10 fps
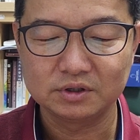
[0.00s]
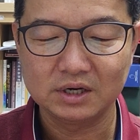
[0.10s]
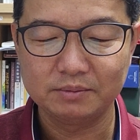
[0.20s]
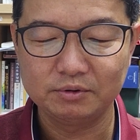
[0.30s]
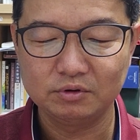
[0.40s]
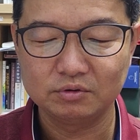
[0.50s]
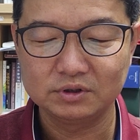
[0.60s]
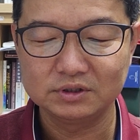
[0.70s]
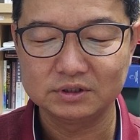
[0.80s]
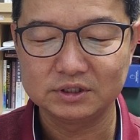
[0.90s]
그가
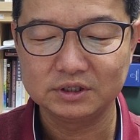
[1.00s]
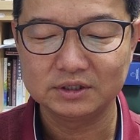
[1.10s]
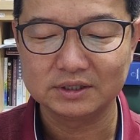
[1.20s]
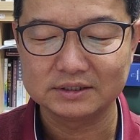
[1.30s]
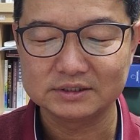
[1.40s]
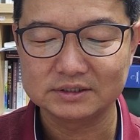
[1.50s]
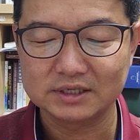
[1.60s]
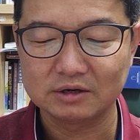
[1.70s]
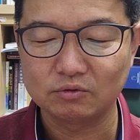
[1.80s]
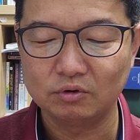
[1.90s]
비록 은을 티끌같이
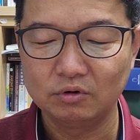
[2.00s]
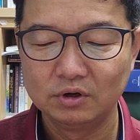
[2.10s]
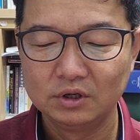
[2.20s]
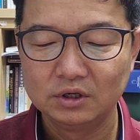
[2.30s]
쌓고